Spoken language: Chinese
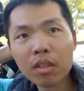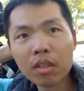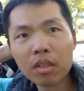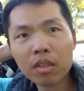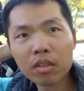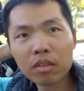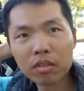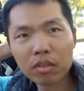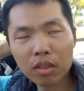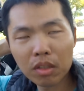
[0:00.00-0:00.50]

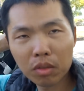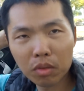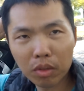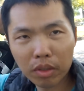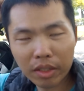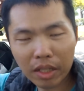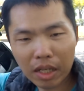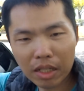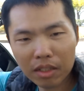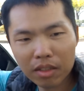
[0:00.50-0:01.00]
这我
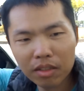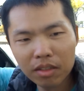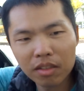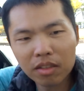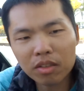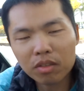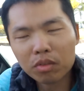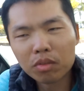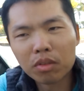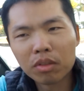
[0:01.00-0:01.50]
刚
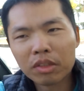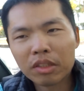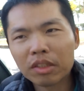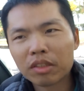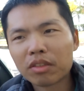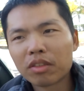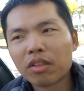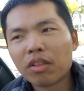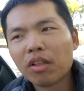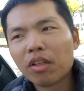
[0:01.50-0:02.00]
做的时
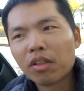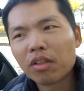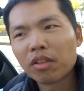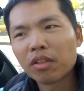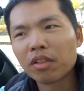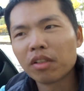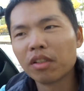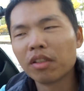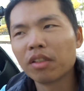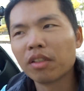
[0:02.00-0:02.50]
候
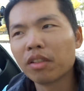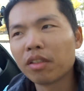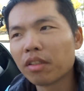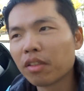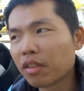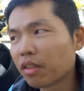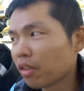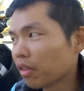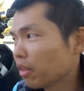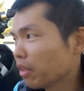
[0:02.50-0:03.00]

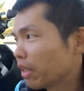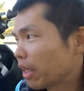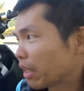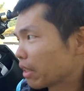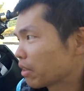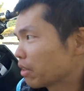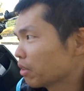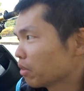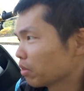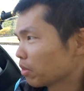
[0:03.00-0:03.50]
一两次，
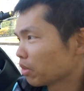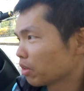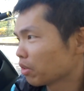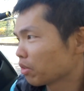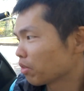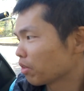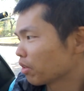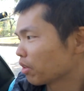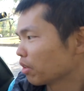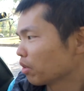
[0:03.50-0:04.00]
我就觉
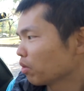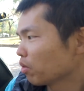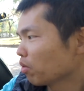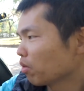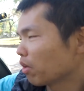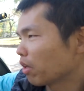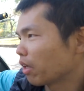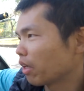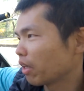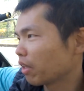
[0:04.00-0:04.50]
得
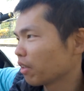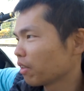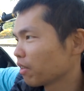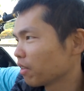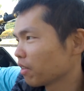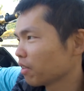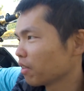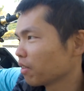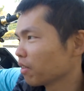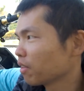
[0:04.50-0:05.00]
哇，
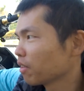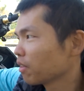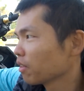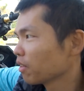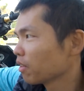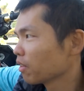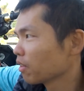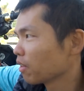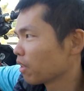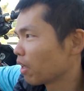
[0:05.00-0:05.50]

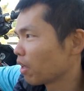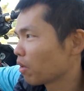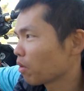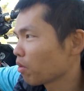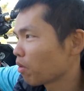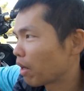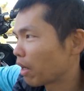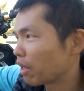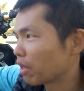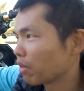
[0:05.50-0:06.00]
好软
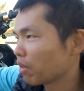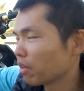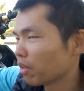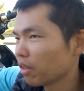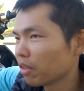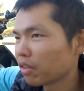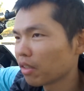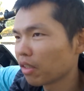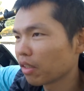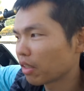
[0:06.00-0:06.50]
哦！而
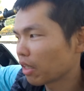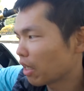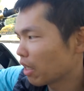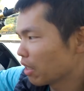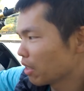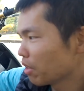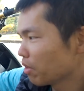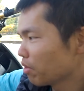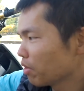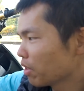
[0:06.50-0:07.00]
且它因
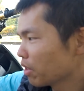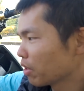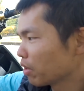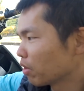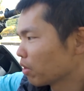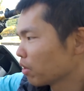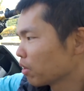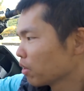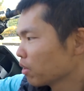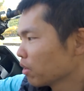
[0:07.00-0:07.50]
为有
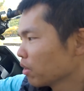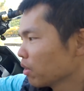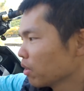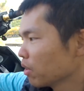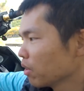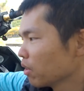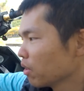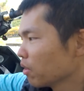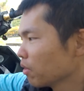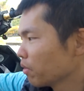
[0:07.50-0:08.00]

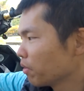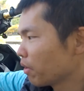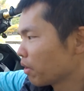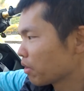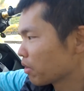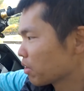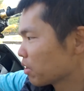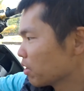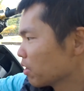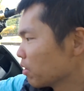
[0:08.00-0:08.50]
缝
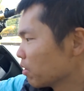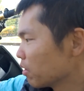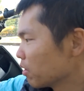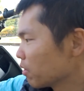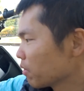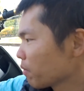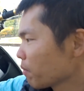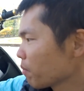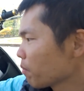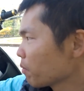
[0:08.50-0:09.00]
隙，
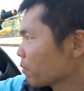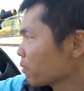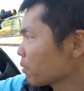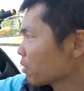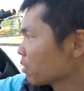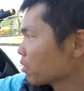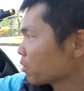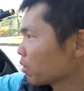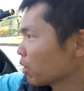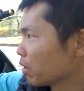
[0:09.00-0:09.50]

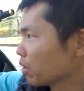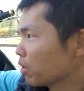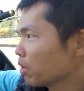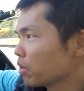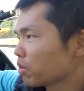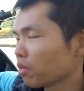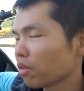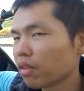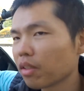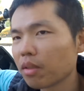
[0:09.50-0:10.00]
所以会觉
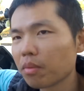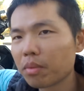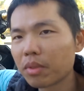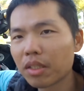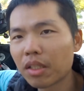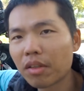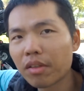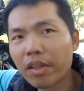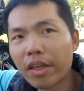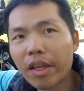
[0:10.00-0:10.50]
得比较
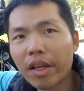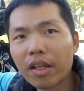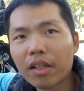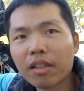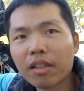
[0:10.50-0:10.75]
凉，